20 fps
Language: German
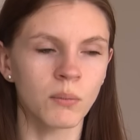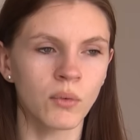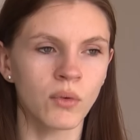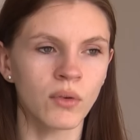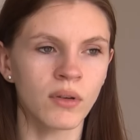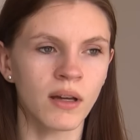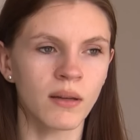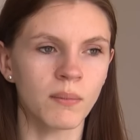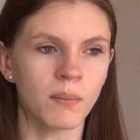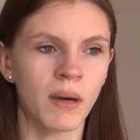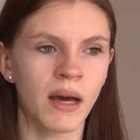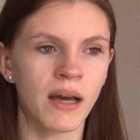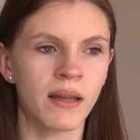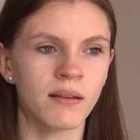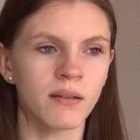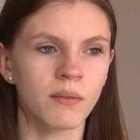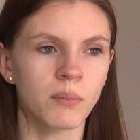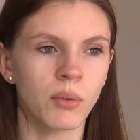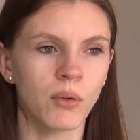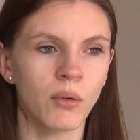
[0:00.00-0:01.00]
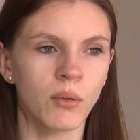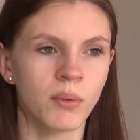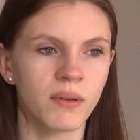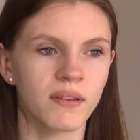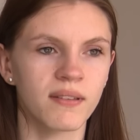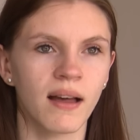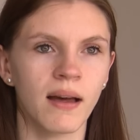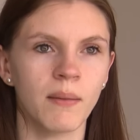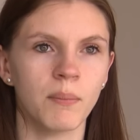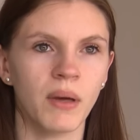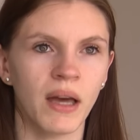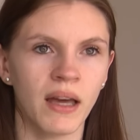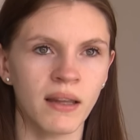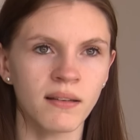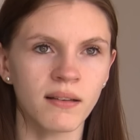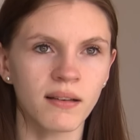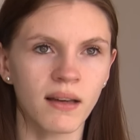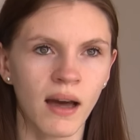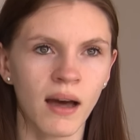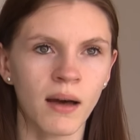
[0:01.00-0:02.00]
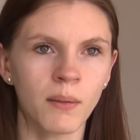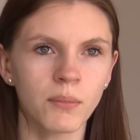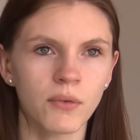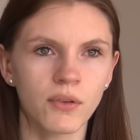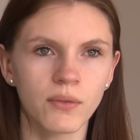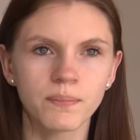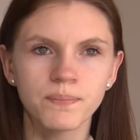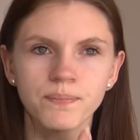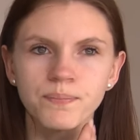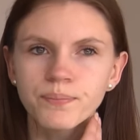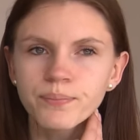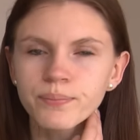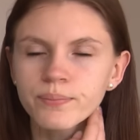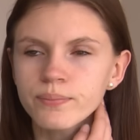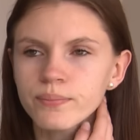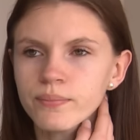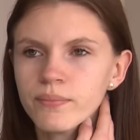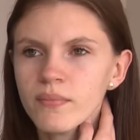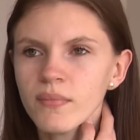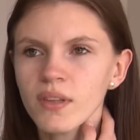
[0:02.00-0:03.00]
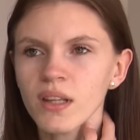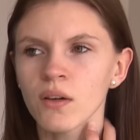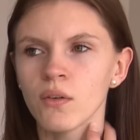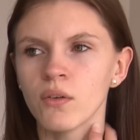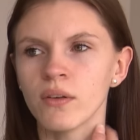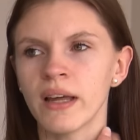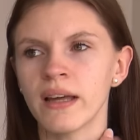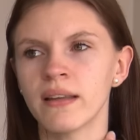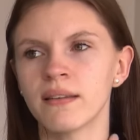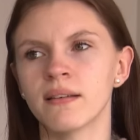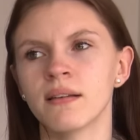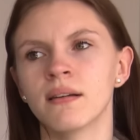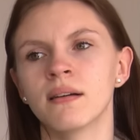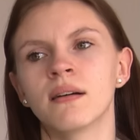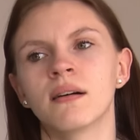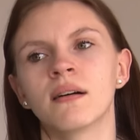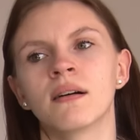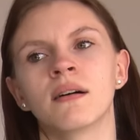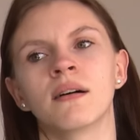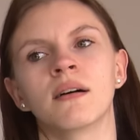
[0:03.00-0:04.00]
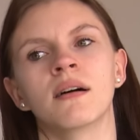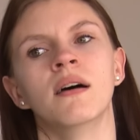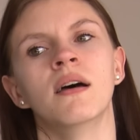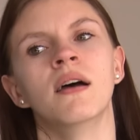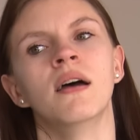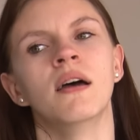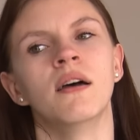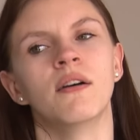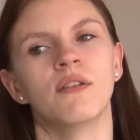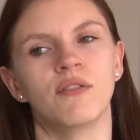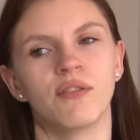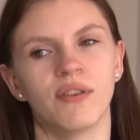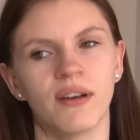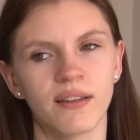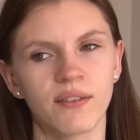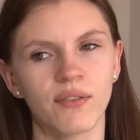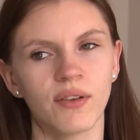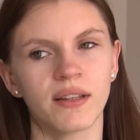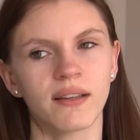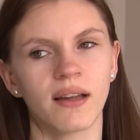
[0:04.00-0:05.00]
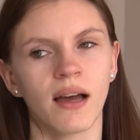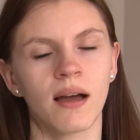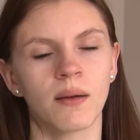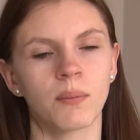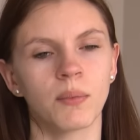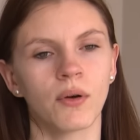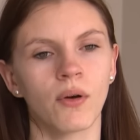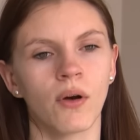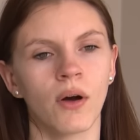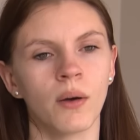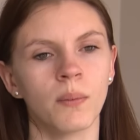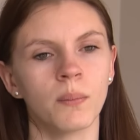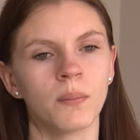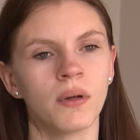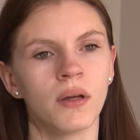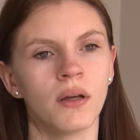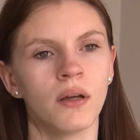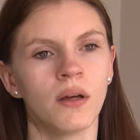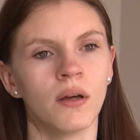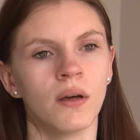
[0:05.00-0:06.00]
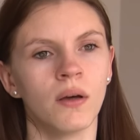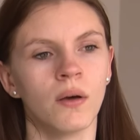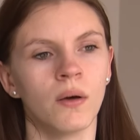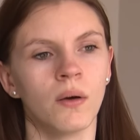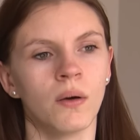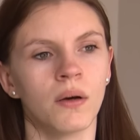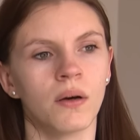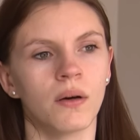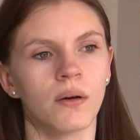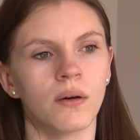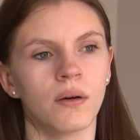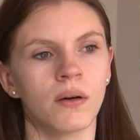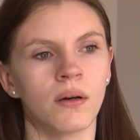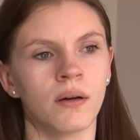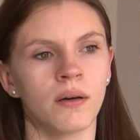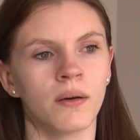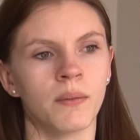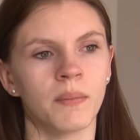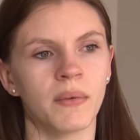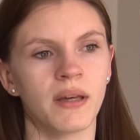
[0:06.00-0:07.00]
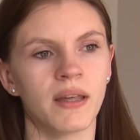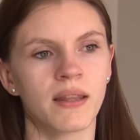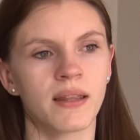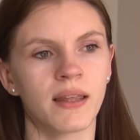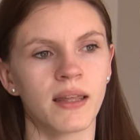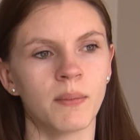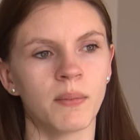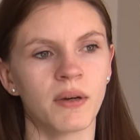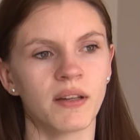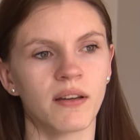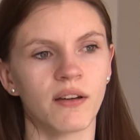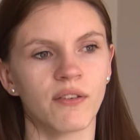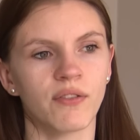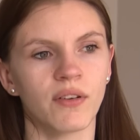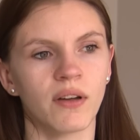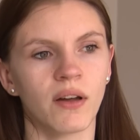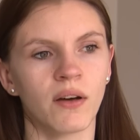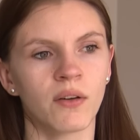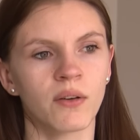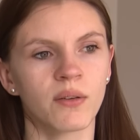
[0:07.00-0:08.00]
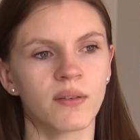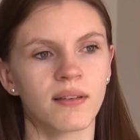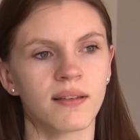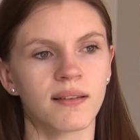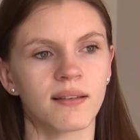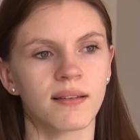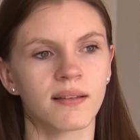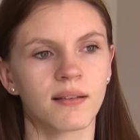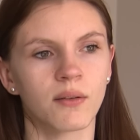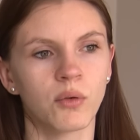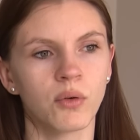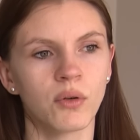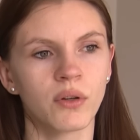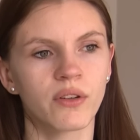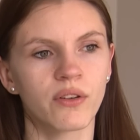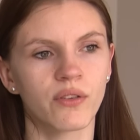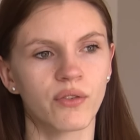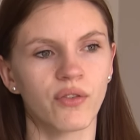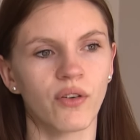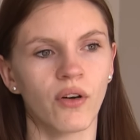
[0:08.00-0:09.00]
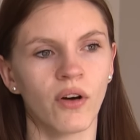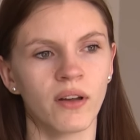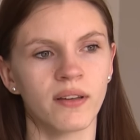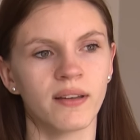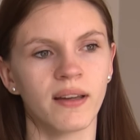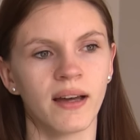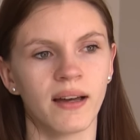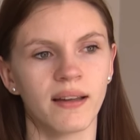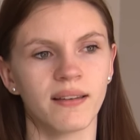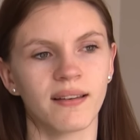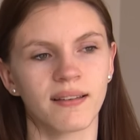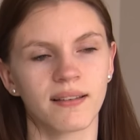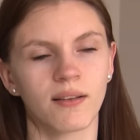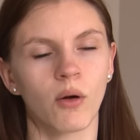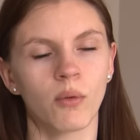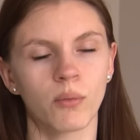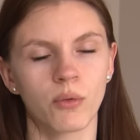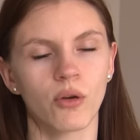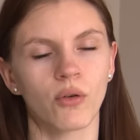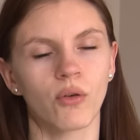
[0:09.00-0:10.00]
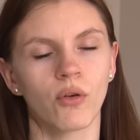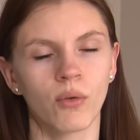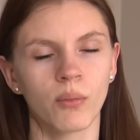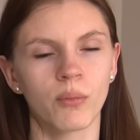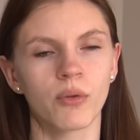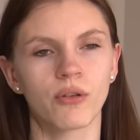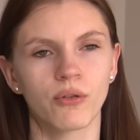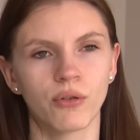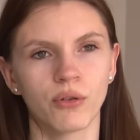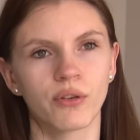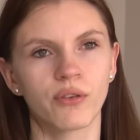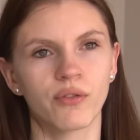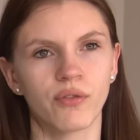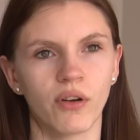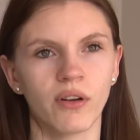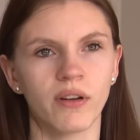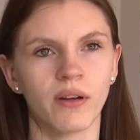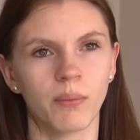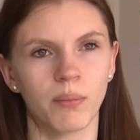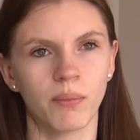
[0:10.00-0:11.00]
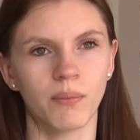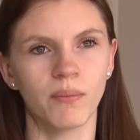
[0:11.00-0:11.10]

Monat meine Probezeit beendet gehabt und hätte äh, einen Festvertrag bekommen. Ähm, ich gehe mal davon aus, dass es kurz vor der, das kommt schon komisch, kurz vor, der,